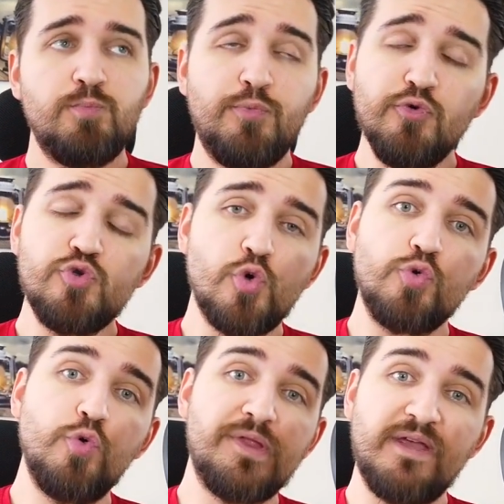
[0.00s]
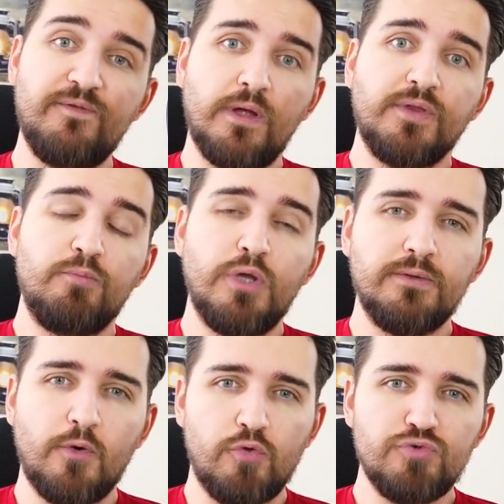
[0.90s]
Bunu çok yüksek fiyatta
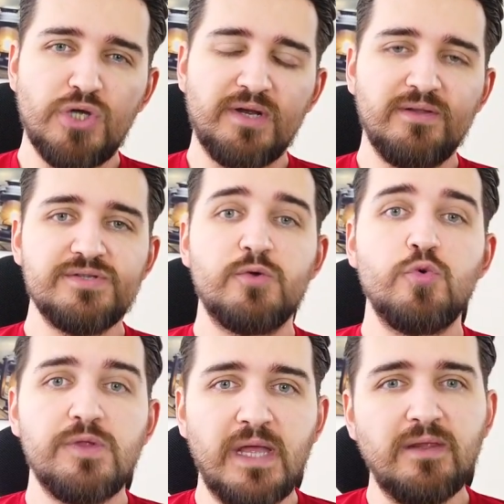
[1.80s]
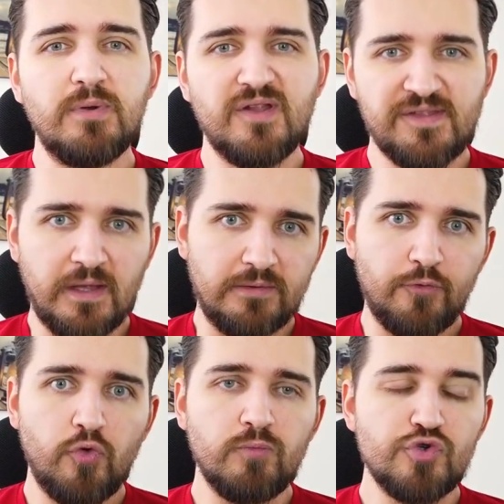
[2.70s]
bulanlar olmuş arkadaşlar. O yüzden de biraz
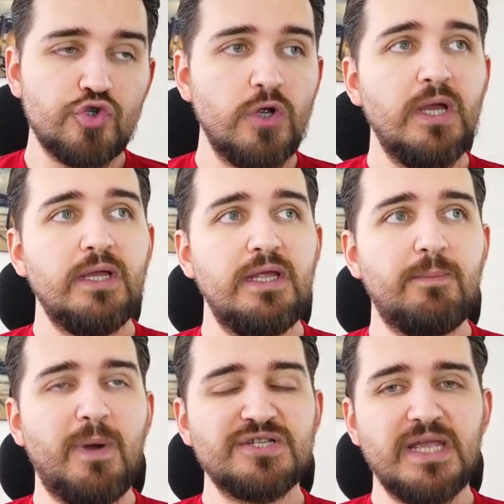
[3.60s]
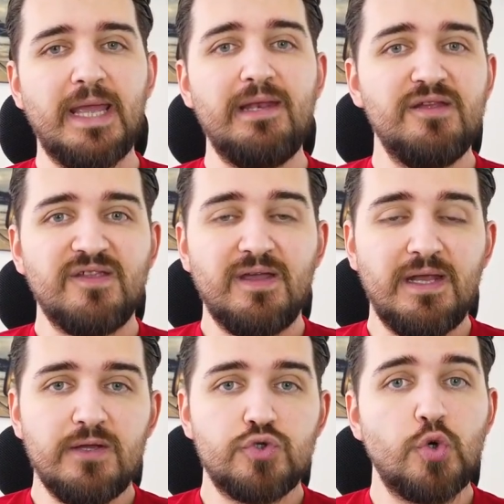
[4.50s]
saldırı olmuş. İlk başta 50
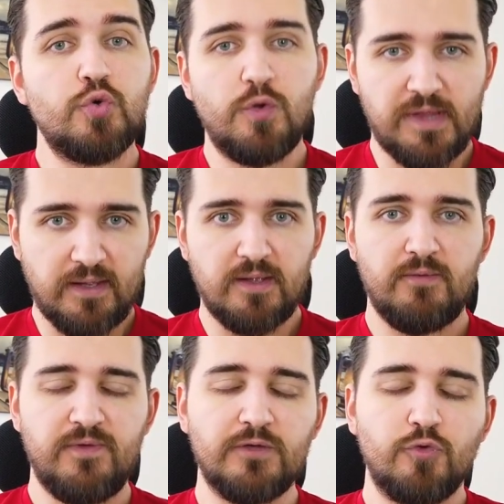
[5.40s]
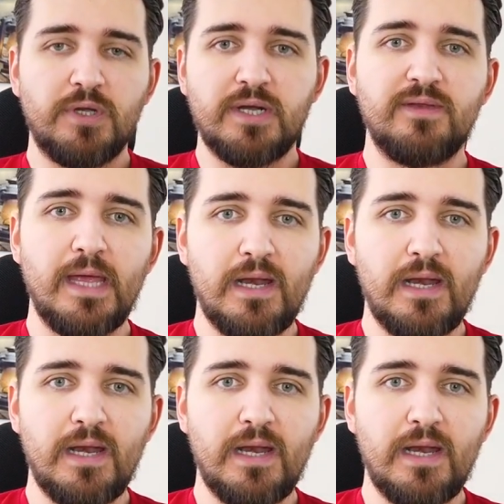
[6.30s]
TL çok yüksek fiyat olarak